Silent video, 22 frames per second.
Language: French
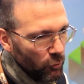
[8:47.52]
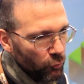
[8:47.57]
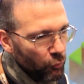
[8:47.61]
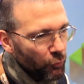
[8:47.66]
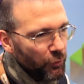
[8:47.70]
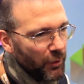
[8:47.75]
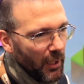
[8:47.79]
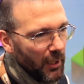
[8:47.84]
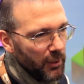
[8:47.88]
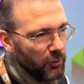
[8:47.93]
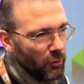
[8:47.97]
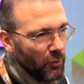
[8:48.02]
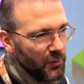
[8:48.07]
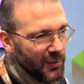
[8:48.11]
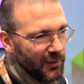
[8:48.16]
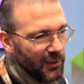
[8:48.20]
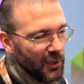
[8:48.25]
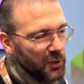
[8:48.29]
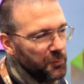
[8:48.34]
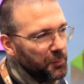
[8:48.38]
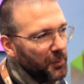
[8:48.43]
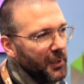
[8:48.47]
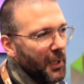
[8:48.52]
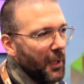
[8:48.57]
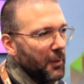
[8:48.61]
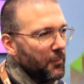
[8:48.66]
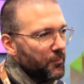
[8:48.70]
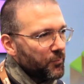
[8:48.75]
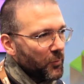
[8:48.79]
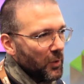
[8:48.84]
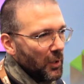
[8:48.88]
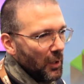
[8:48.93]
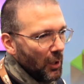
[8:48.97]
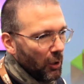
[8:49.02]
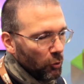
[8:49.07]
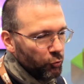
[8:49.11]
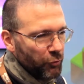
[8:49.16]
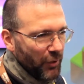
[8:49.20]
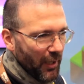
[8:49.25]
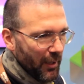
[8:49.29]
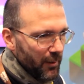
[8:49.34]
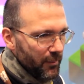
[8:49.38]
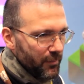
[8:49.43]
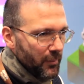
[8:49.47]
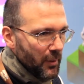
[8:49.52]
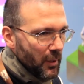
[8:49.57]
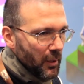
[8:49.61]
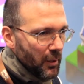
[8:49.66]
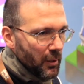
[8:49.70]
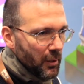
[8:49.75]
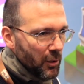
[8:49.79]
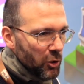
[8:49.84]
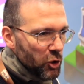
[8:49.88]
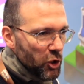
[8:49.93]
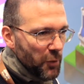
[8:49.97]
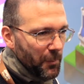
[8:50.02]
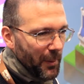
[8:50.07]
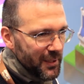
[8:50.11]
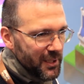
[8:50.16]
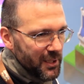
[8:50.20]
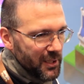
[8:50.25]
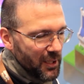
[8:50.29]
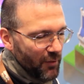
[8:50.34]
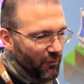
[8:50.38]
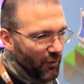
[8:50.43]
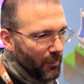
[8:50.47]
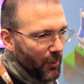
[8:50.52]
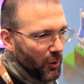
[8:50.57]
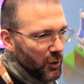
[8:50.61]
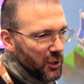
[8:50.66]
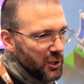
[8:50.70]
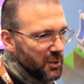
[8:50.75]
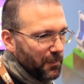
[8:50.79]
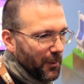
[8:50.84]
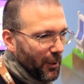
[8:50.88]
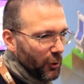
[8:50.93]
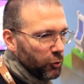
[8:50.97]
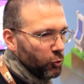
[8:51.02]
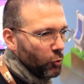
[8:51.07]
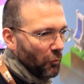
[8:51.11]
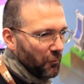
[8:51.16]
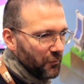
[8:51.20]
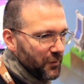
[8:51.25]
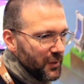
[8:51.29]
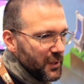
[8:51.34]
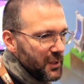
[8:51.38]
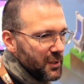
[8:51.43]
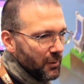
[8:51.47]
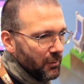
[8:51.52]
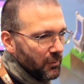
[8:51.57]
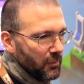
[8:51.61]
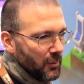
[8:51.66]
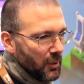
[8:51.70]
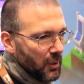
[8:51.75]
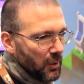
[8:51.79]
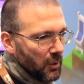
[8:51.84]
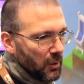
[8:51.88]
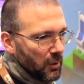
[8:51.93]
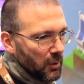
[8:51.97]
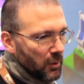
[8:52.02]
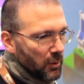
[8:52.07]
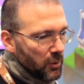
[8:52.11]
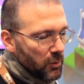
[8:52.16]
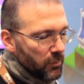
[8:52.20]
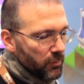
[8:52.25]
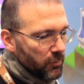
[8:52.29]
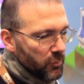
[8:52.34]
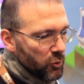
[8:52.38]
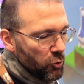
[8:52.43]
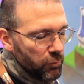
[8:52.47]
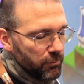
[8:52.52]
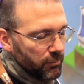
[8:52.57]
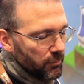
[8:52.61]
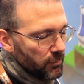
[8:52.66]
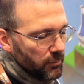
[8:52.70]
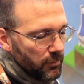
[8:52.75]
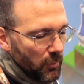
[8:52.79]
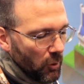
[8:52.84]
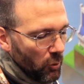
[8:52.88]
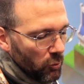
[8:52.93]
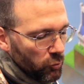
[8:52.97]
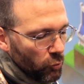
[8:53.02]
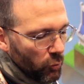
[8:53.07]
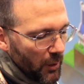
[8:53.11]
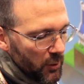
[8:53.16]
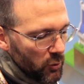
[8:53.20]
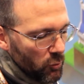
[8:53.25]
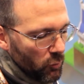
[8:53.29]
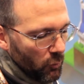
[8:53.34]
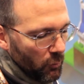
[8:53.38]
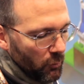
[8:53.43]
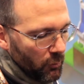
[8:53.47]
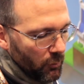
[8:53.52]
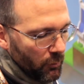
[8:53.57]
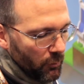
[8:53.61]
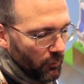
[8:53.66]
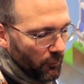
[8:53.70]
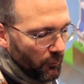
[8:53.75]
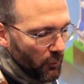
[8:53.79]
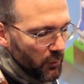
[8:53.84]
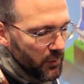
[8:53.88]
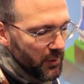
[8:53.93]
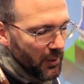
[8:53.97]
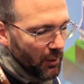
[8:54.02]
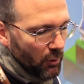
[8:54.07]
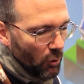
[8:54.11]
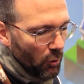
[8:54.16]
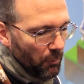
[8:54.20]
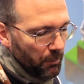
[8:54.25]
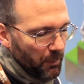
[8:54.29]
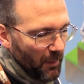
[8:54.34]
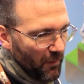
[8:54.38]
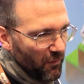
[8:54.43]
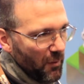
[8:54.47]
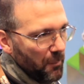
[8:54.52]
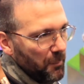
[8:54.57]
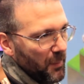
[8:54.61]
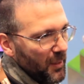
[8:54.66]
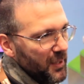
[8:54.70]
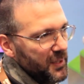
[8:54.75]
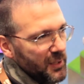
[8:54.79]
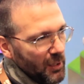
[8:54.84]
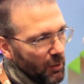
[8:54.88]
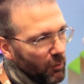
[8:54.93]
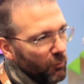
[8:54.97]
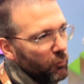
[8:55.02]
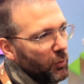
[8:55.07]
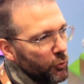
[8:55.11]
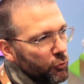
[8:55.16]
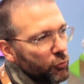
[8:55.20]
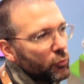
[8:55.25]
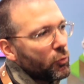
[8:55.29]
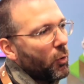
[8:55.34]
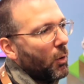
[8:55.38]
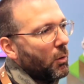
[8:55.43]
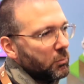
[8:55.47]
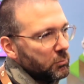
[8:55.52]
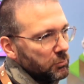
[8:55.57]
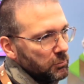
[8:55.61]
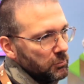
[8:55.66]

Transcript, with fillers: en tout cas dans cet esprit-là. En tout cas, je sais pas si c'est vraiment l'e-sport qu'on vise. En tout cas, ce qu'on veut, c'est qu'en PVP, ça envoie du lourd.